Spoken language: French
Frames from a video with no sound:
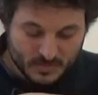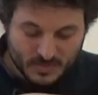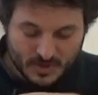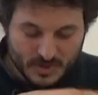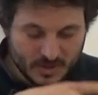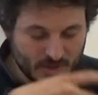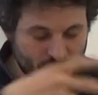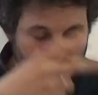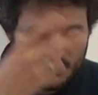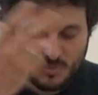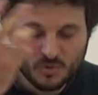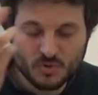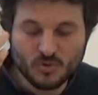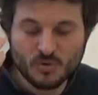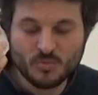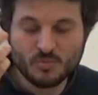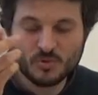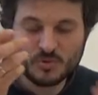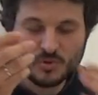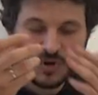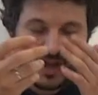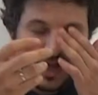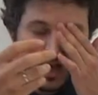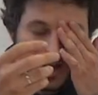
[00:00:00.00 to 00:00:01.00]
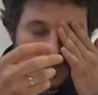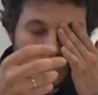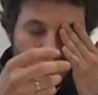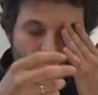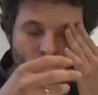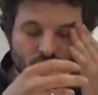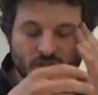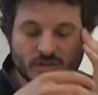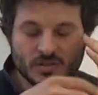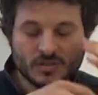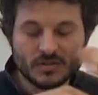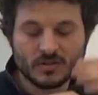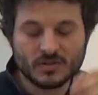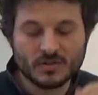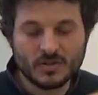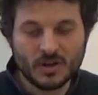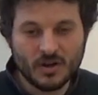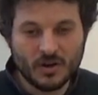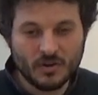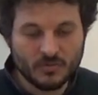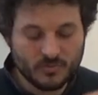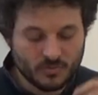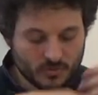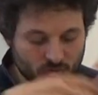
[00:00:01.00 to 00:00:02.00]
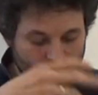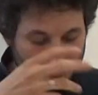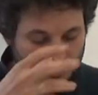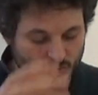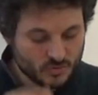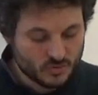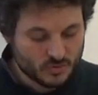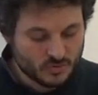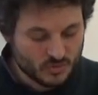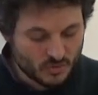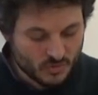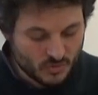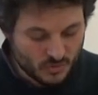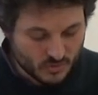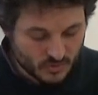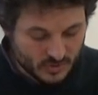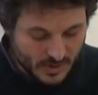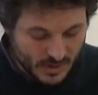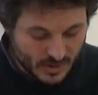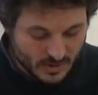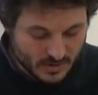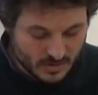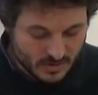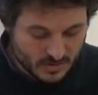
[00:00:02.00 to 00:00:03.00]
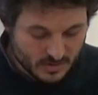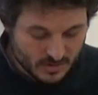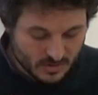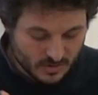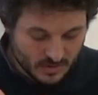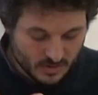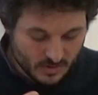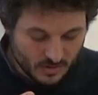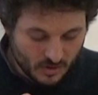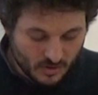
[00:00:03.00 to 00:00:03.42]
il est beaucoup plus large en fonction de son contexte,